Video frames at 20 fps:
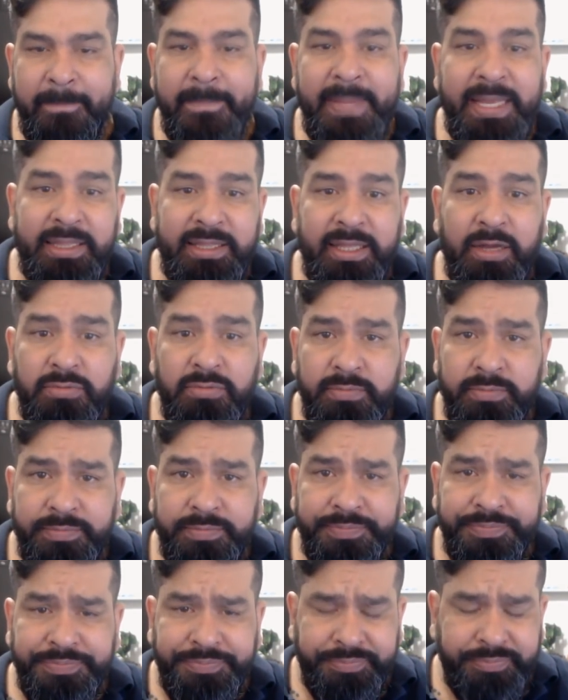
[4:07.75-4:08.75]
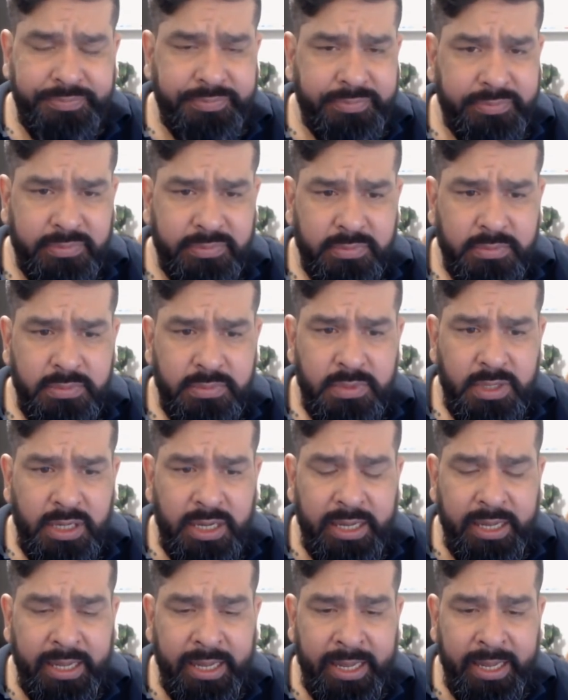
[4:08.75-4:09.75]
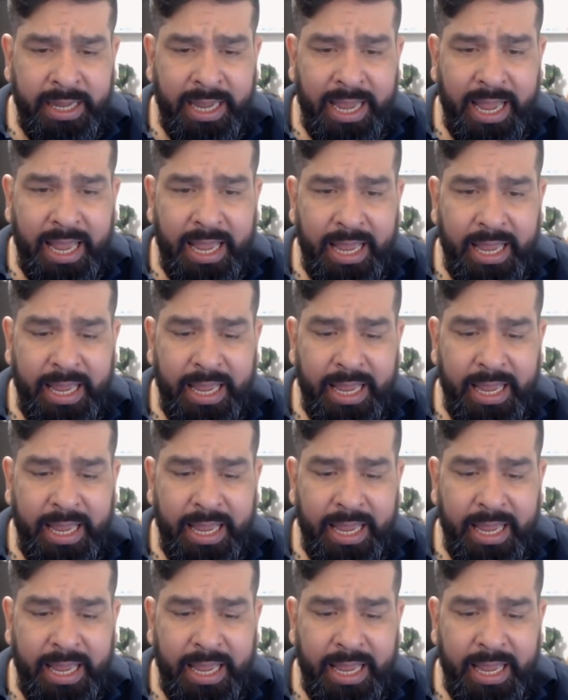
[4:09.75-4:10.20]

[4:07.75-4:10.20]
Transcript: Mildown eh,